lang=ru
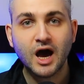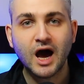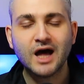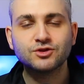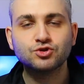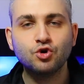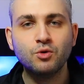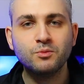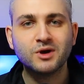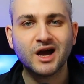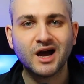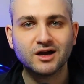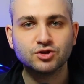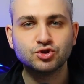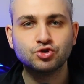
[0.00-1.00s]
о том,
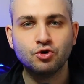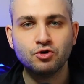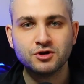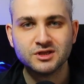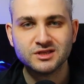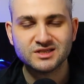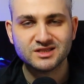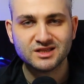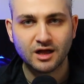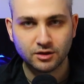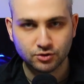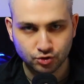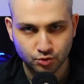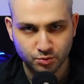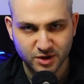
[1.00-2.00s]
как Торин
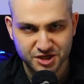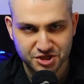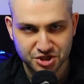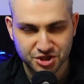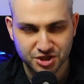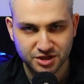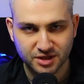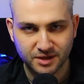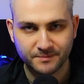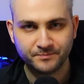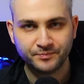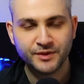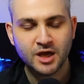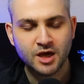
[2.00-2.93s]
стал дубощитом.